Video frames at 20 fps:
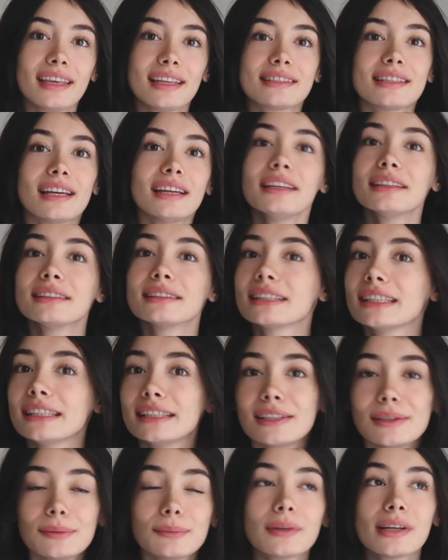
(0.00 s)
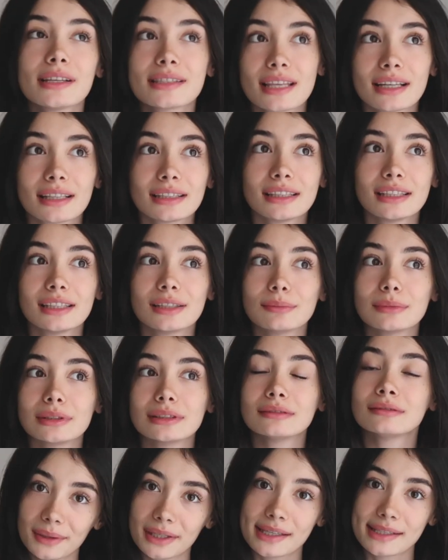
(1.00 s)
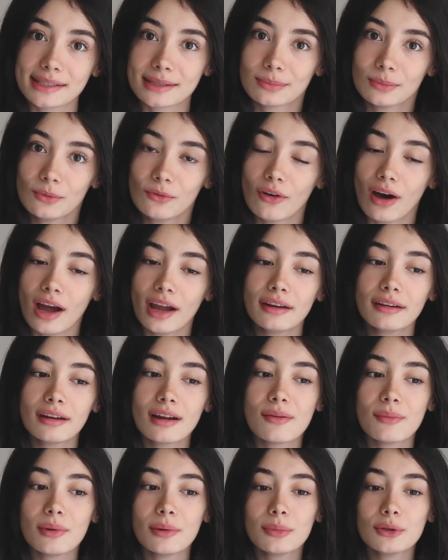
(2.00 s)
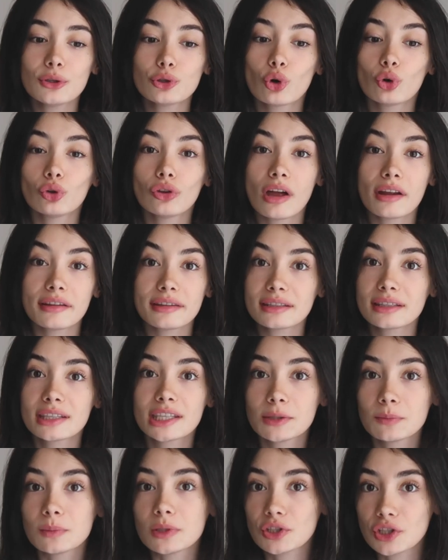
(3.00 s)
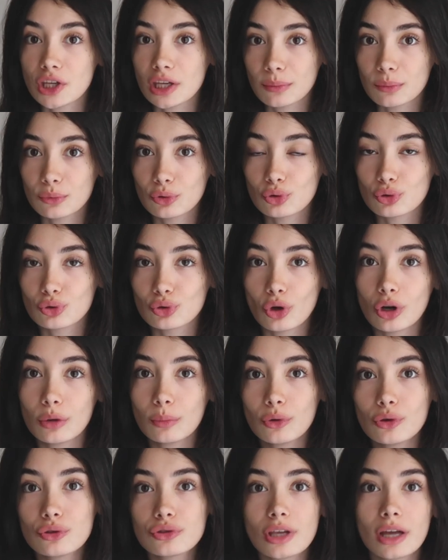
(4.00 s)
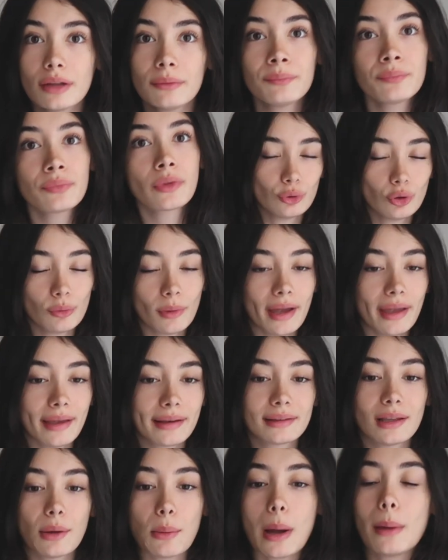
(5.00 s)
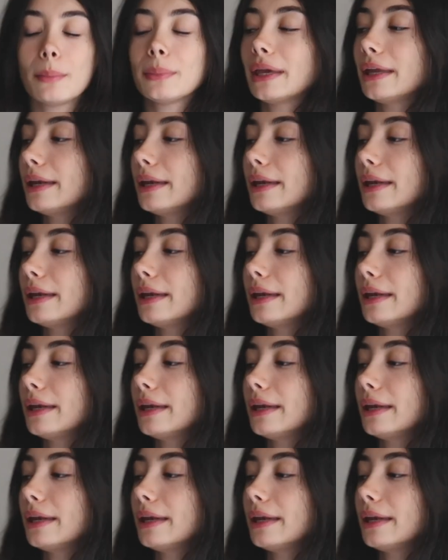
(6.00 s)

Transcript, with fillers: geçen yıl giydiğim kazaklarımın bir kısmı var ama birçoğunu artık giymeyeceğimi düşünüyorum. O yüzden bunu bir eklemem